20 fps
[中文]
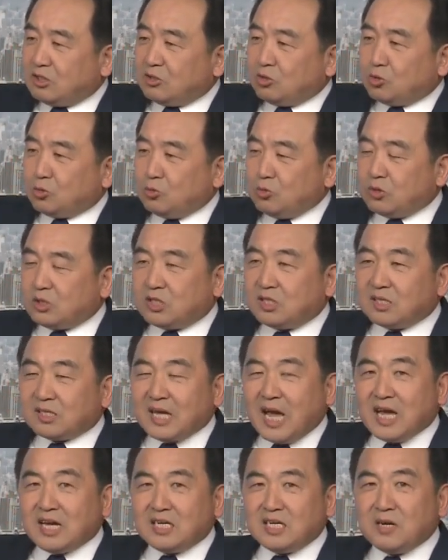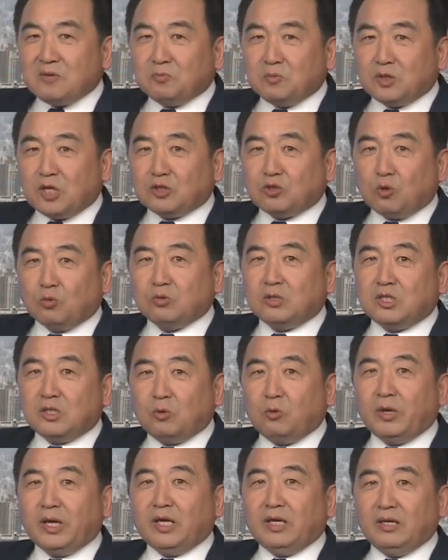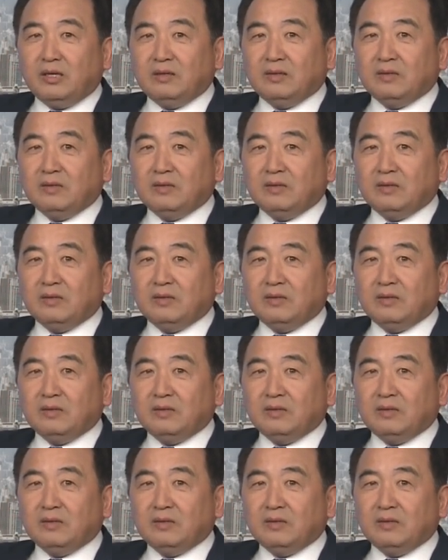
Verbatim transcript: 主持该任务的总指挥。